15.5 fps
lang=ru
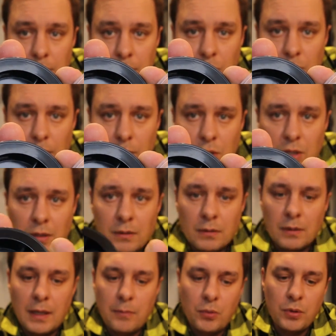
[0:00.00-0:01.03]
Ну, короче,
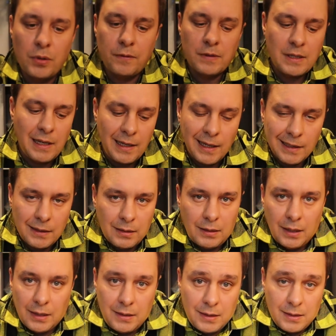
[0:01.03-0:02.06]
на мой взгляд,
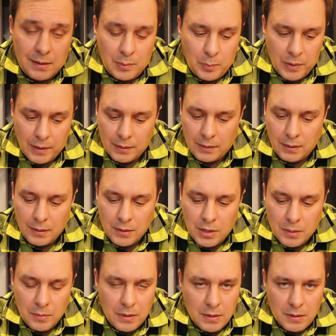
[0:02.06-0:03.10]
я не эксперт и
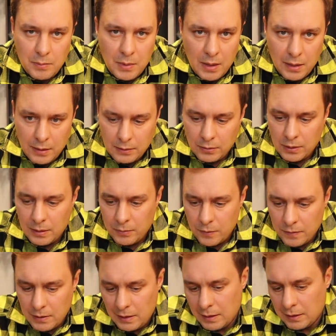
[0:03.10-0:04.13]
ничем не измерял, но на мой
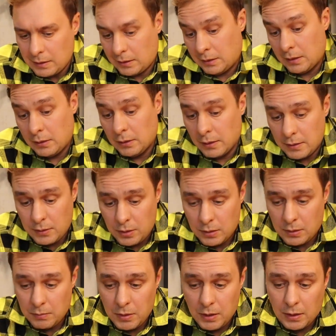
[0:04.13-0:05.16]
взгляд, так на глаз
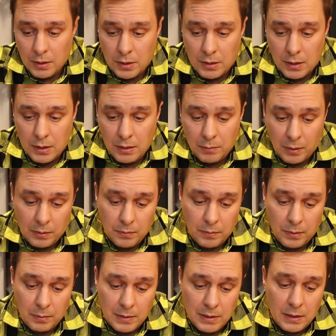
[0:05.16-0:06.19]
чисто, мне кажется, они при,
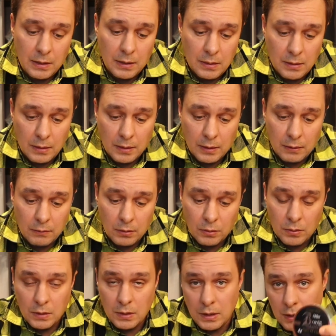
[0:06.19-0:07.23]
приблизительно одинаковые. То
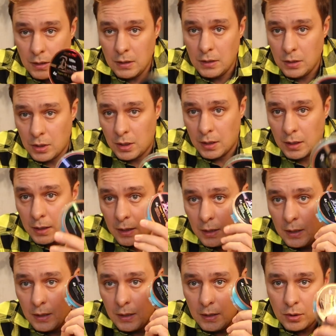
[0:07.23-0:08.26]
есть единичка
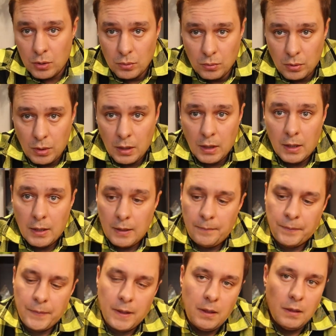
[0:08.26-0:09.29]
шнур
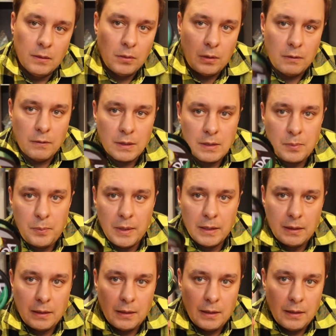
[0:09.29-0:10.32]
и
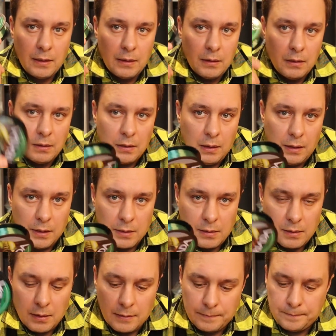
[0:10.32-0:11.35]
0,25
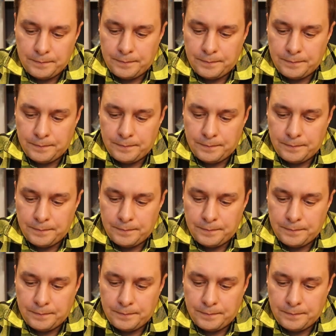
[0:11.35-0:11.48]
леска.